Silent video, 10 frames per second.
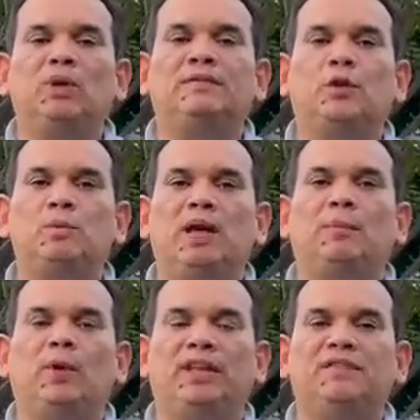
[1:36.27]
una forma de
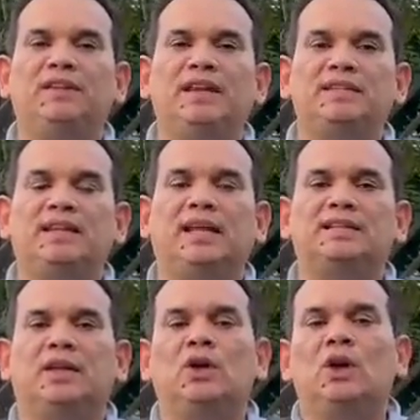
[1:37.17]
poder defenderse y
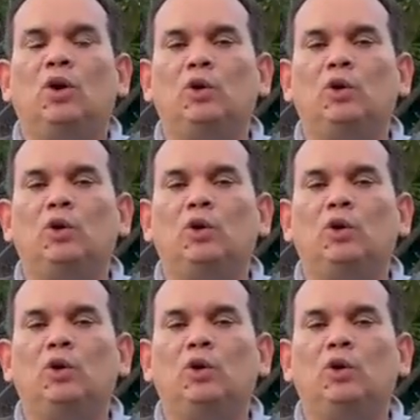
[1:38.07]
hacer